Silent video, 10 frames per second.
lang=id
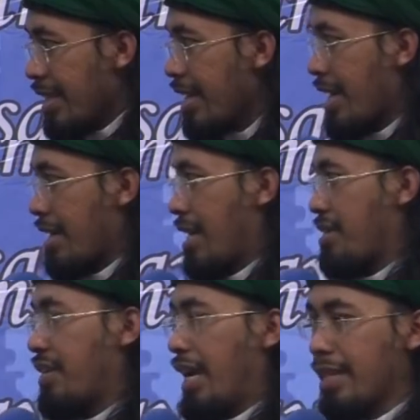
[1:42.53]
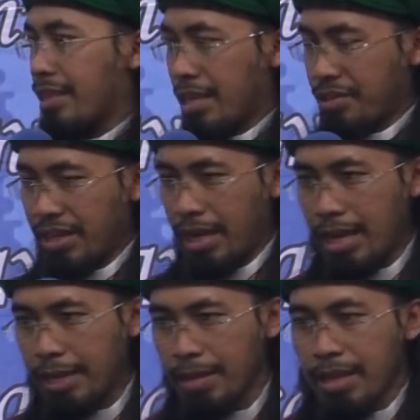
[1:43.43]
dengan
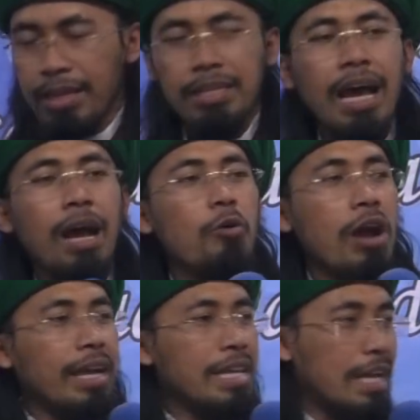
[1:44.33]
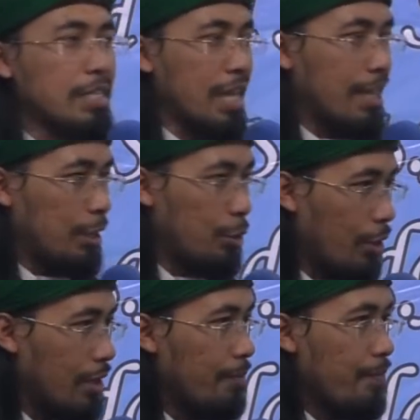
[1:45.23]
nasihat-nasihat dakwah yang
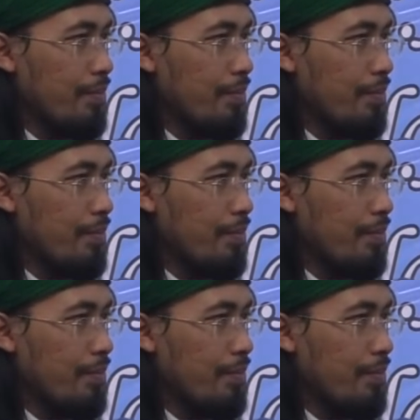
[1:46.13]
santun